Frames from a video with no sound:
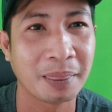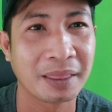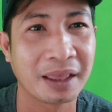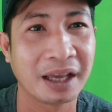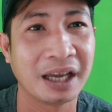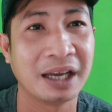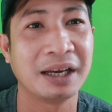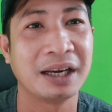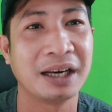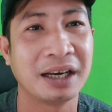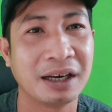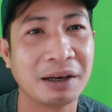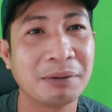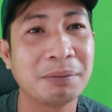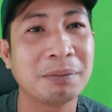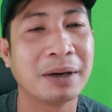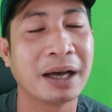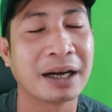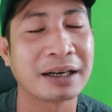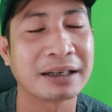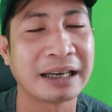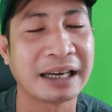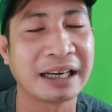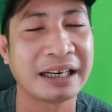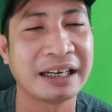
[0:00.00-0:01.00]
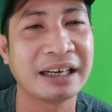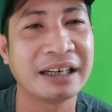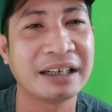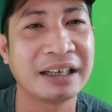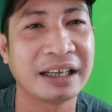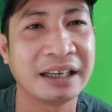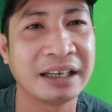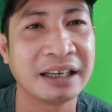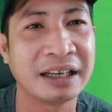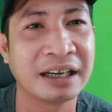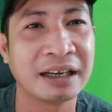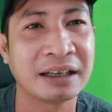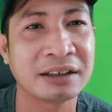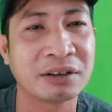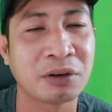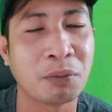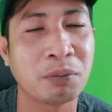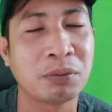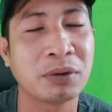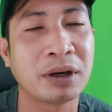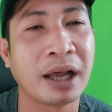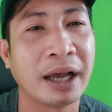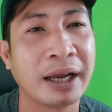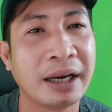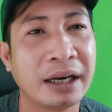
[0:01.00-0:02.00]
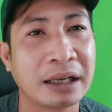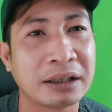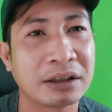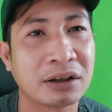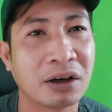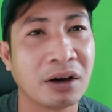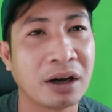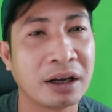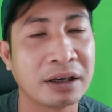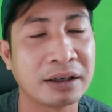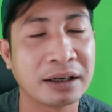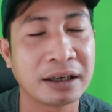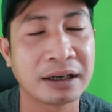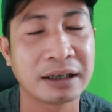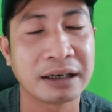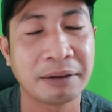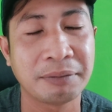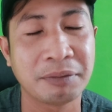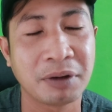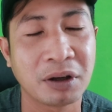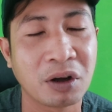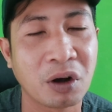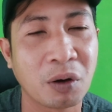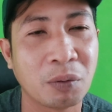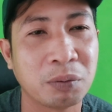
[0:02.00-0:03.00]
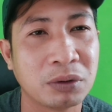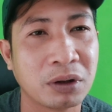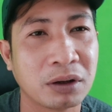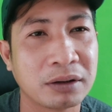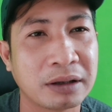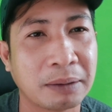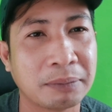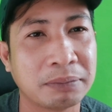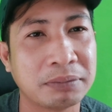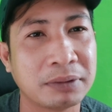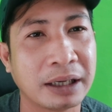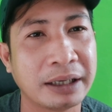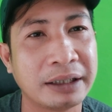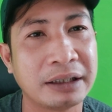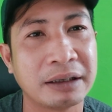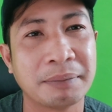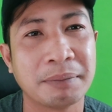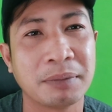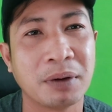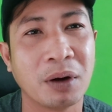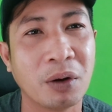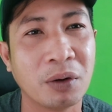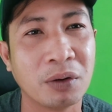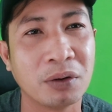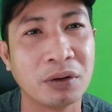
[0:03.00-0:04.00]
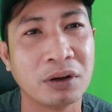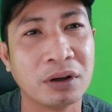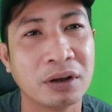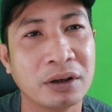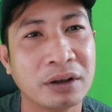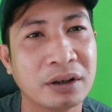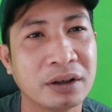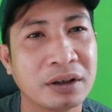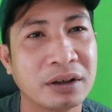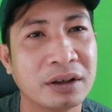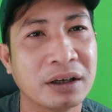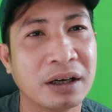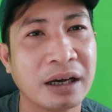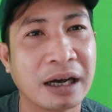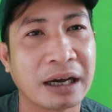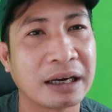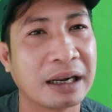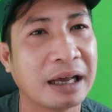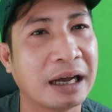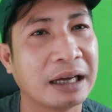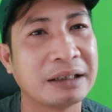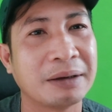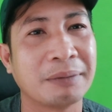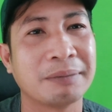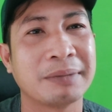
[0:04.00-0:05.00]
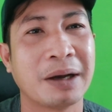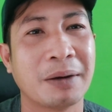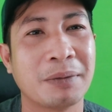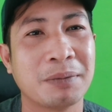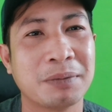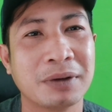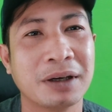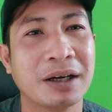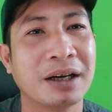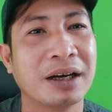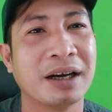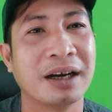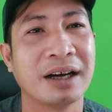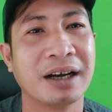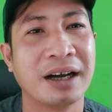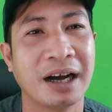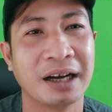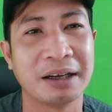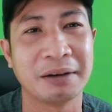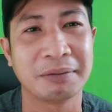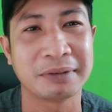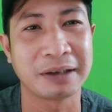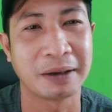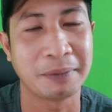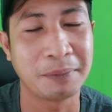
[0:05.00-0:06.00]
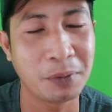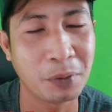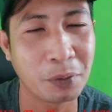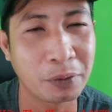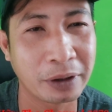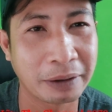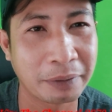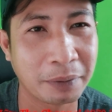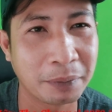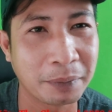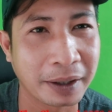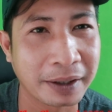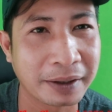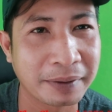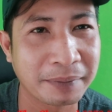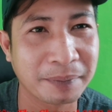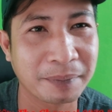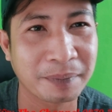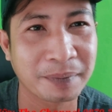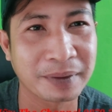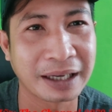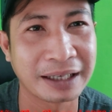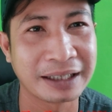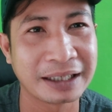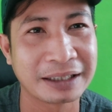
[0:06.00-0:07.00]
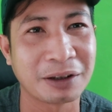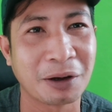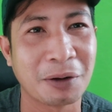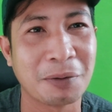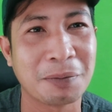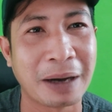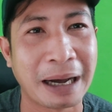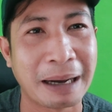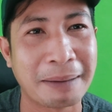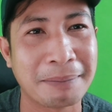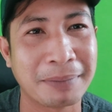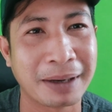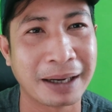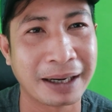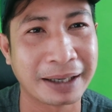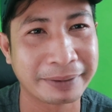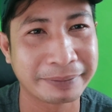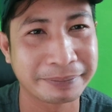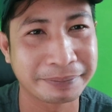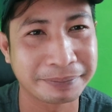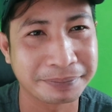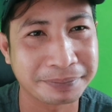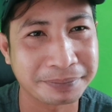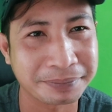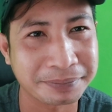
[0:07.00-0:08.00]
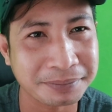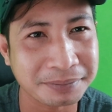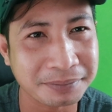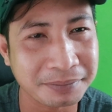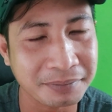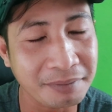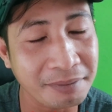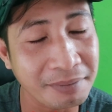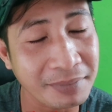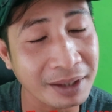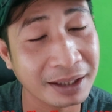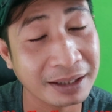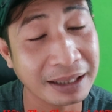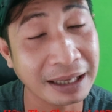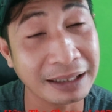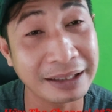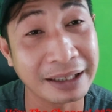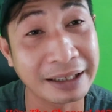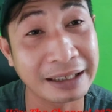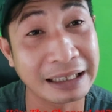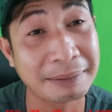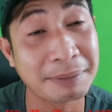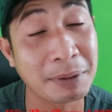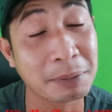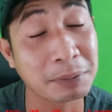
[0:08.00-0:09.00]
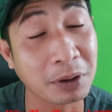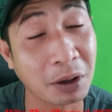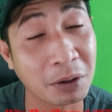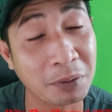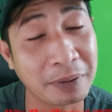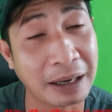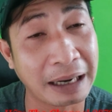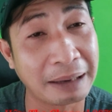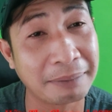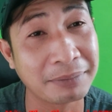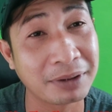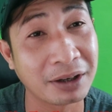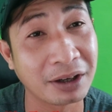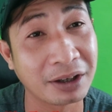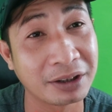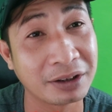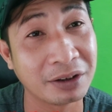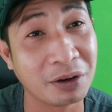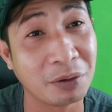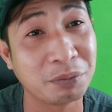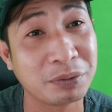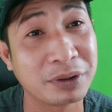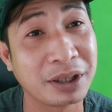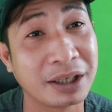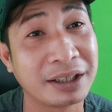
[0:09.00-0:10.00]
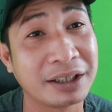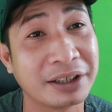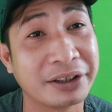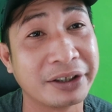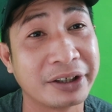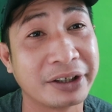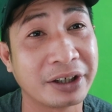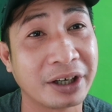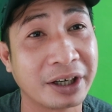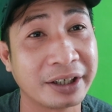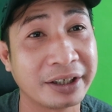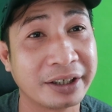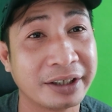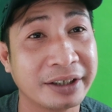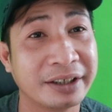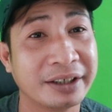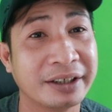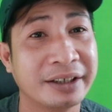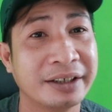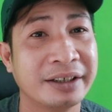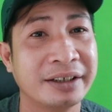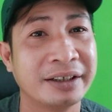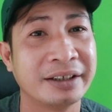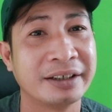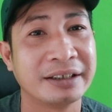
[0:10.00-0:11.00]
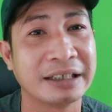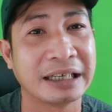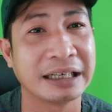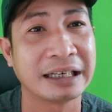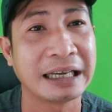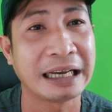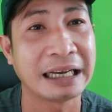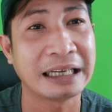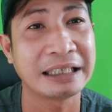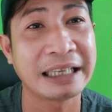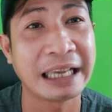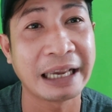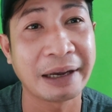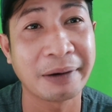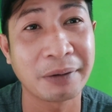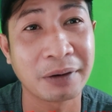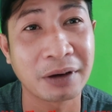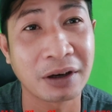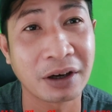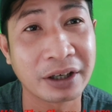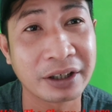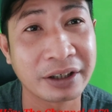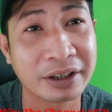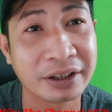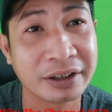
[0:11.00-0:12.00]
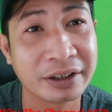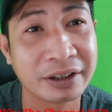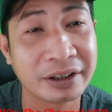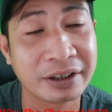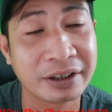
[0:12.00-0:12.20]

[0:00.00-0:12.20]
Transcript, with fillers: Thì lúc đợt này đó thì cũng thể là cho anh Thám Tử Cung vô chổng để chụp luôn, hoặc là ở trong chổng, ở trong chổng luôn nha quý vị, tại vì tội phạm mà, đã từng là một tội phạm rồi, đụng chết người rồi, nhận án treo rồi